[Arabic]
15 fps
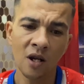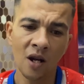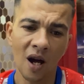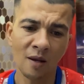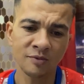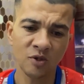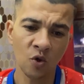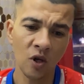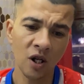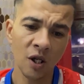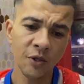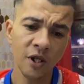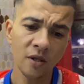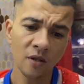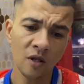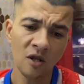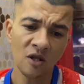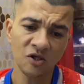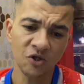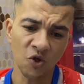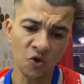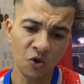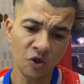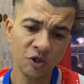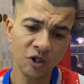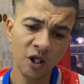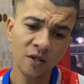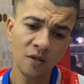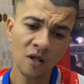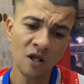35 69
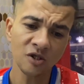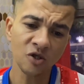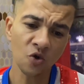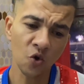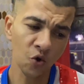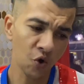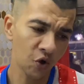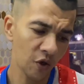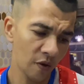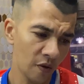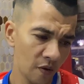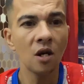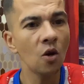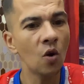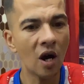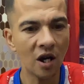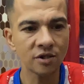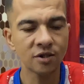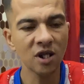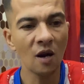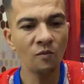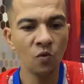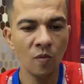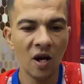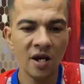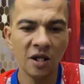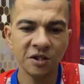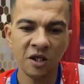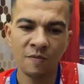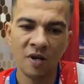02 واخا تعاملوا معايا
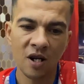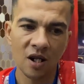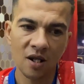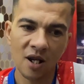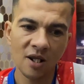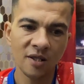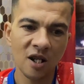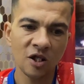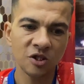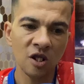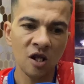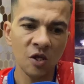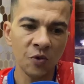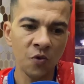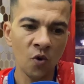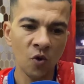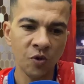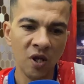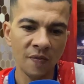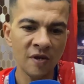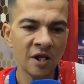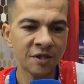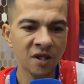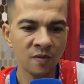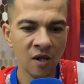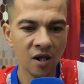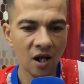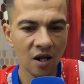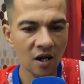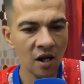شي بركه اذا نشري الدواء وصافي اللي تصب
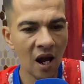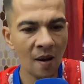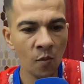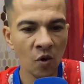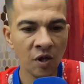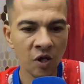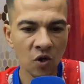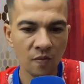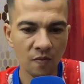الله يرحمه عليكم